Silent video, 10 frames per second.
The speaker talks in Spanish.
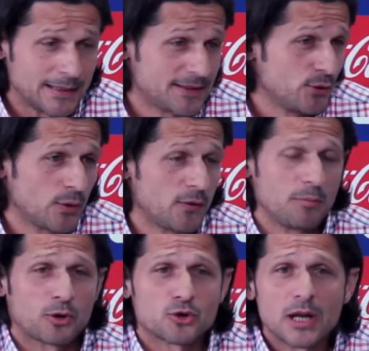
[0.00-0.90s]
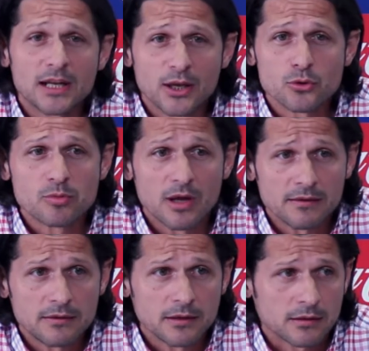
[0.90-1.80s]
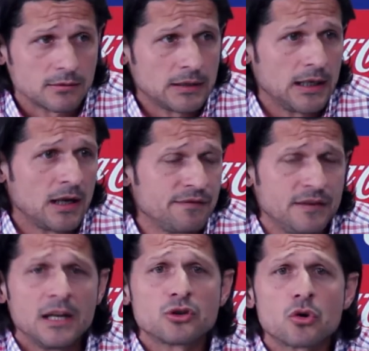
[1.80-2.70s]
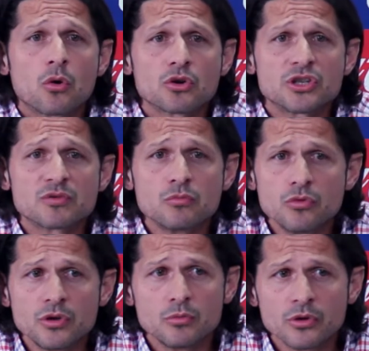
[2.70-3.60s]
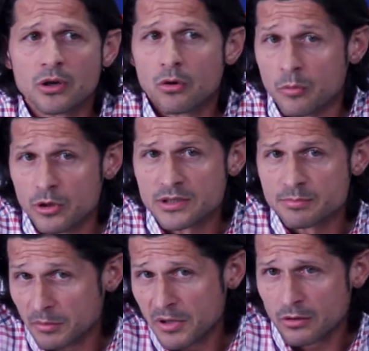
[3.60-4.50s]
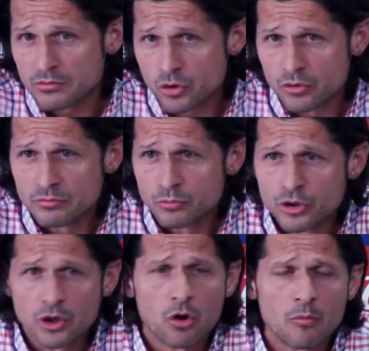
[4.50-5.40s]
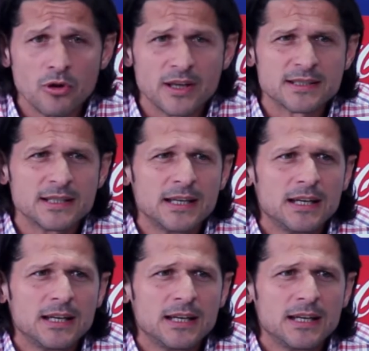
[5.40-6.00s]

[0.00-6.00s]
la situación personal que os voy a decir, que al final son cosas muy, muy incómodas. Primero, son muy incómodas